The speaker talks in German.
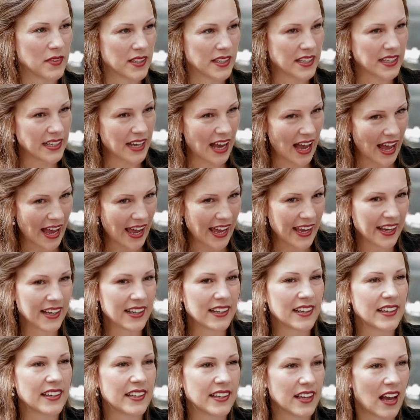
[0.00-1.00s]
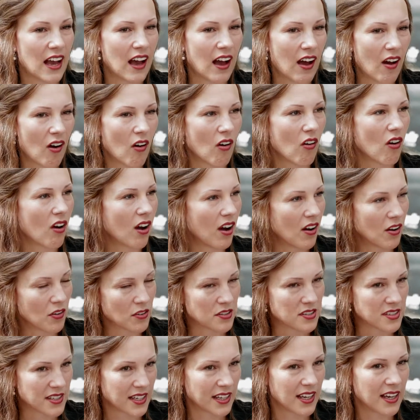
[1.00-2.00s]
die eigentlich ja auch
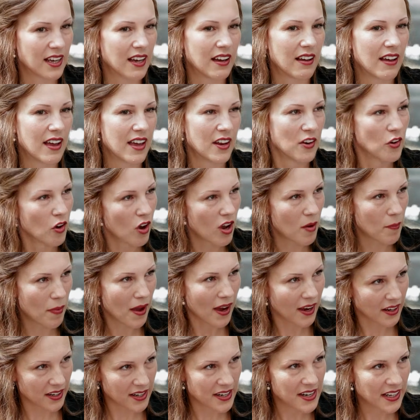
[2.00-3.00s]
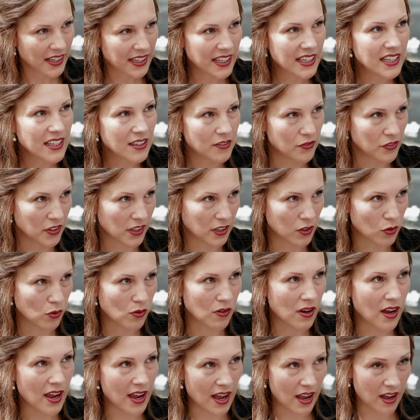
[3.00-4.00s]
aus der erneuerbaren
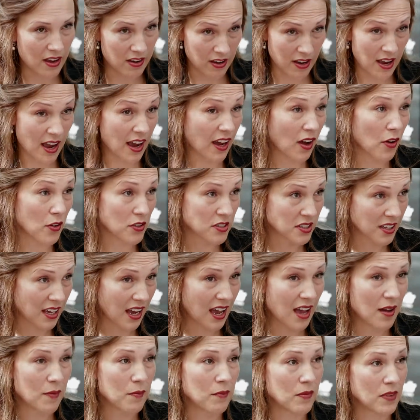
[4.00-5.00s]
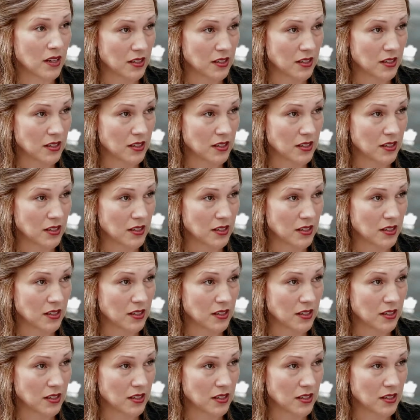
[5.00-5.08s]
Energieentwicklung äh, herauskam.